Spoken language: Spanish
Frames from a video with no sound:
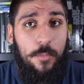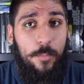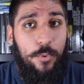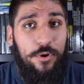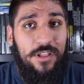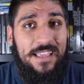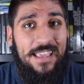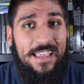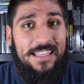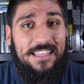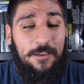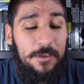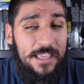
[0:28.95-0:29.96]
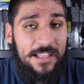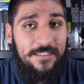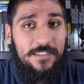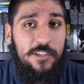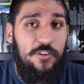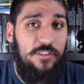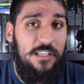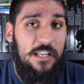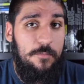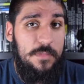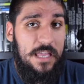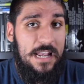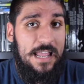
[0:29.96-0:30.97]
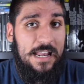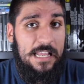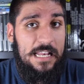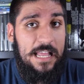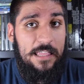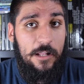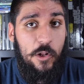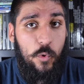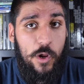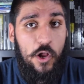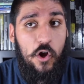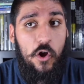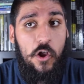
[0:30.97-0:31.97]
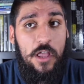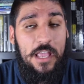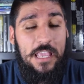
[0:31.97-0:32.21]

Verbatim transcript: porque debían sí o sí cambiar las reglas del juego